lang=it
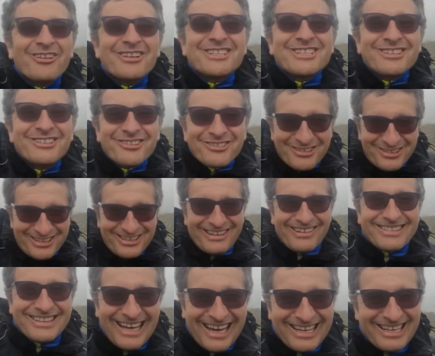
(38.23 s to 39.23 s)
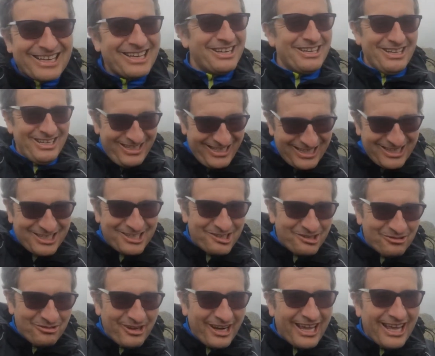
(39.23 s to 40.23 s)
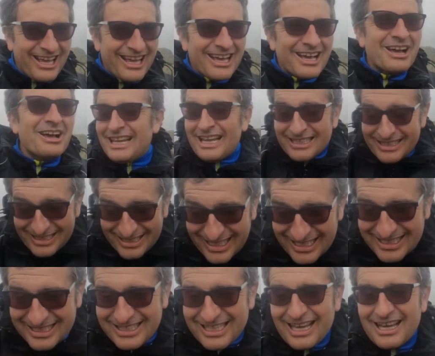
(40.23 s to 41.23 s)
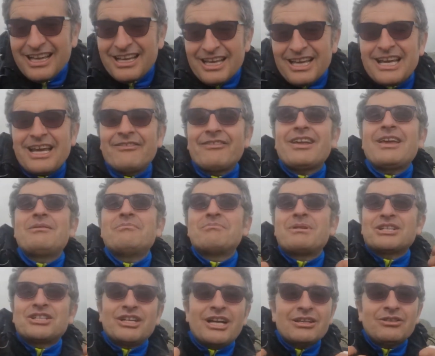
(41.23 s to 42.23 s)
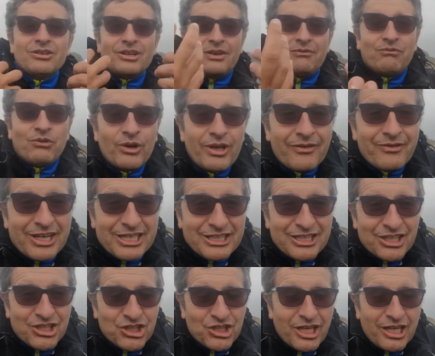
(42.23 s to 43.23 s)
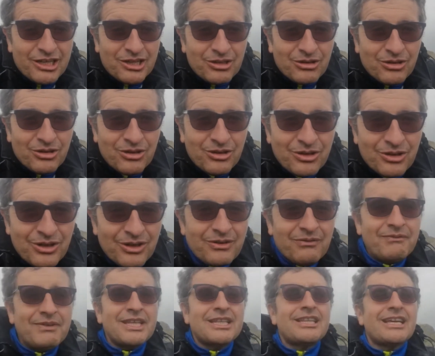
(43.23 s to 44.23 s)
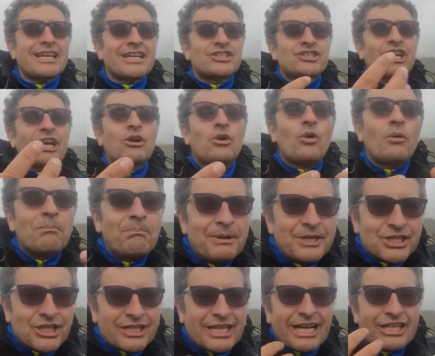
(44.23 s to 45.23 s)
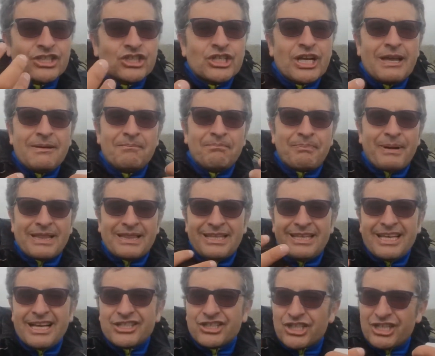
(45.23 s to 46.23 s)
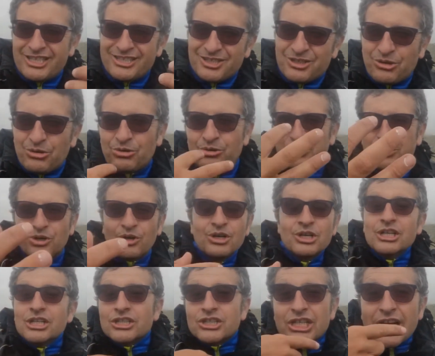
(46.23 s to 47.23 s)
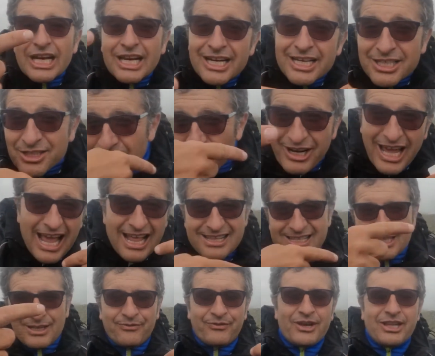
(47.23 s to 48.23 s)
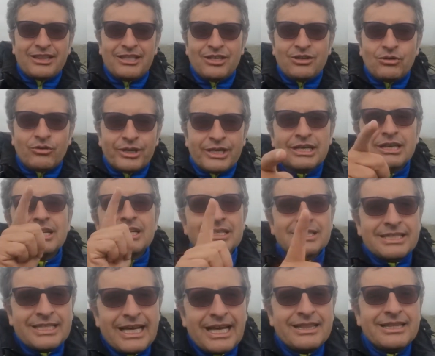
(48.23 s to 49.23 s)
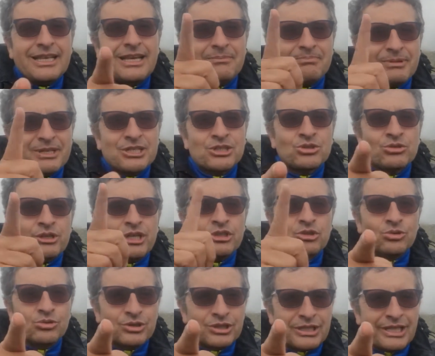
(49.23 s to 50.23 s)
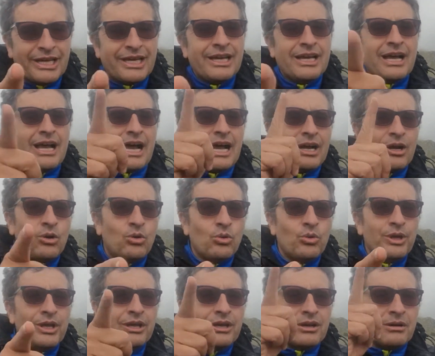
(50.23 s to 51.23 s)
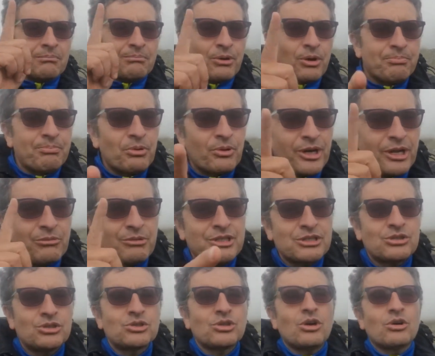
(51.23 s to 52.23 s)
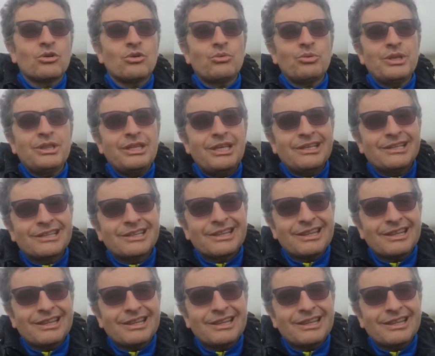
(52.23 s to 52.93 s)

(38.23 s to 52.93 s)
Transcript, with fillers: oh, no, dai, siete sicuri? La stessa che avrei immaginato che voi avreste scelto. Vedete che c'è complicità, c'è empatia, c'è ascolto, c'è risonanza fra di noi. Siete le persone giuste a cui proporre questo gioco, quindi